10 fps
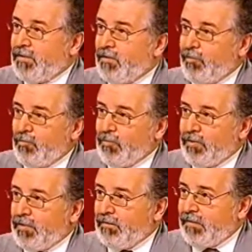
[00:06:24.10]
que se chama -se
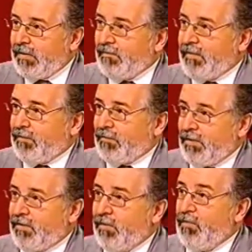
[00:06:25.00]
Atitude Positiva e que, de
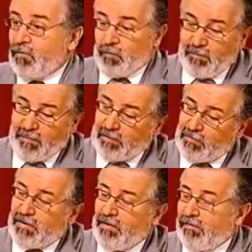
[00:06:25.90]
facto, tem tido um
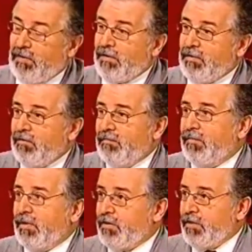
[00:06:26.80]
impacto
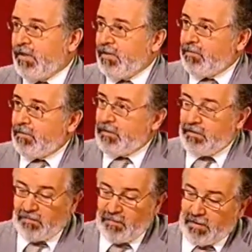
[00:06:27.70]
significativo na
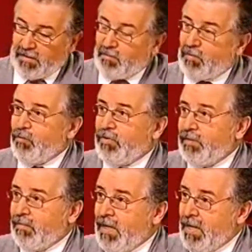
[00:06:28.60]
região relativamente à
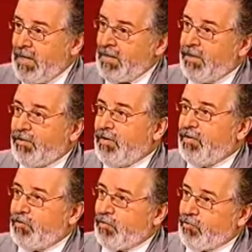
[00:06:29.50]
promoção
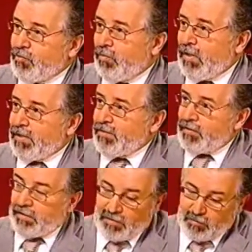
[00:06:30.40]
nas transições
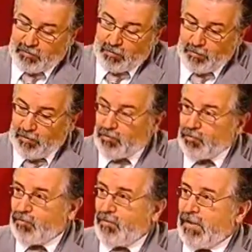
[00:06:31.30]
escolares, no, no,
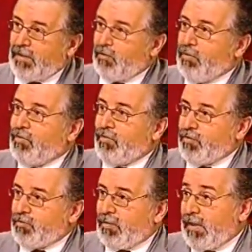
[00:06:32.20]
abandono escolar,
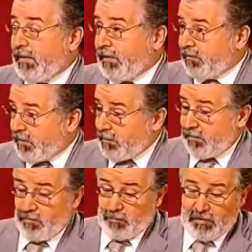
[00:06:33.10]
no insucesso escolar e que,
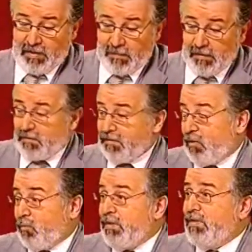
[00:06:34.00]
de facto, é um
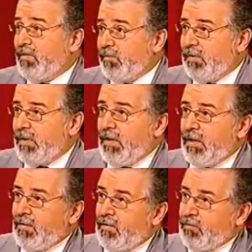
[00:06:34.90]
programa, é um
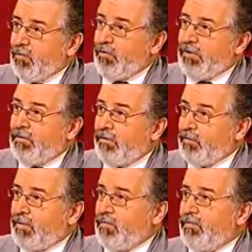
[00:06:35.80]
exemplo. Muito Mas
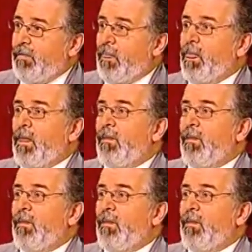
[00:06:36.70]
são psicólogos temos...